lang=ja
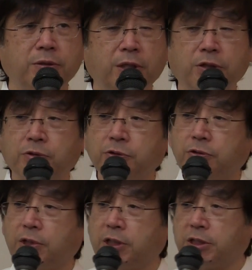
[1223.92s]
でそういう
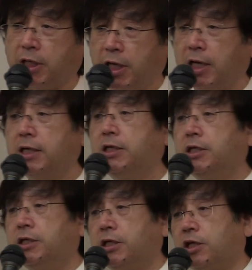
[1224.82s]
人たちから
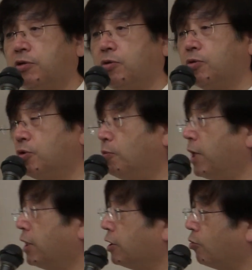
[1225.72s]
あのこの
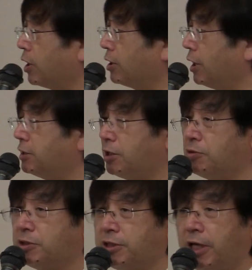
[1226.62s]
マイナートランキライザー
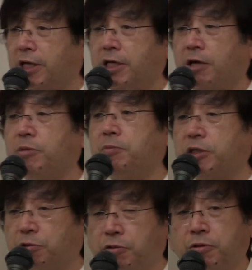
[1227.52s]
をですねやめ
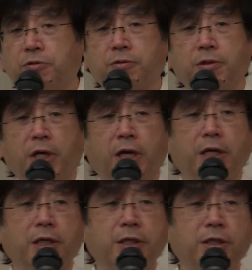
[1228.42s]
ましょうということ
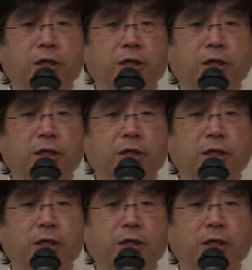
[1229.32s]
で